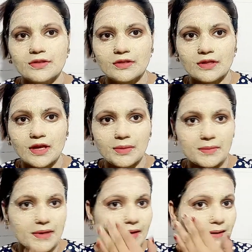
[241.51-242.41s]
तो यहां पे
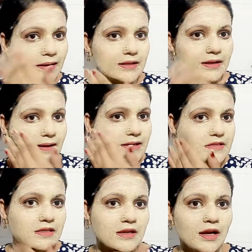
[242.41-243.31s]
मैंने लगा दिया
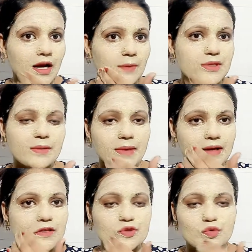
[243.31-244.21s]
गाइस अब जब
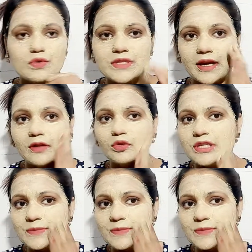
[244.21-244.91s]
हमारा ये सूख जाएगा तो